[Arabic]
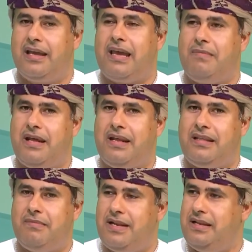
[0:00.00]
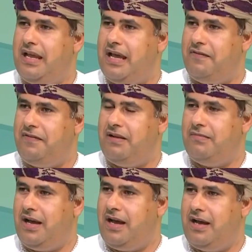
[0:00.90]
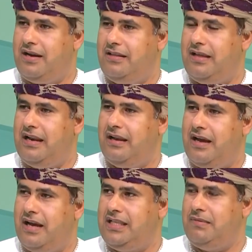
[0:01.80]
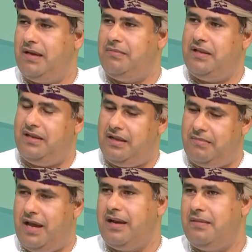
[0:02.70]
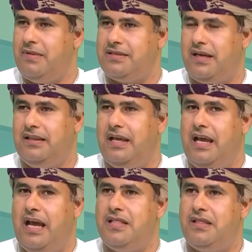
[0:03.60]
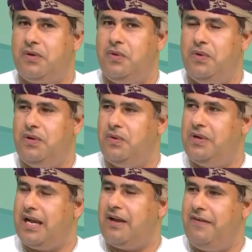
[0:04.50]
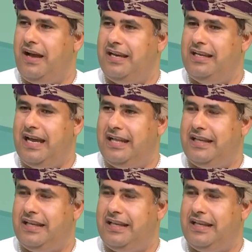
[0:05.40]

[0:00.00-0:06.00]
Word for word: كما نتمنى في المعارض القادمة من معرض مسقط أن تكون هناك فعاليات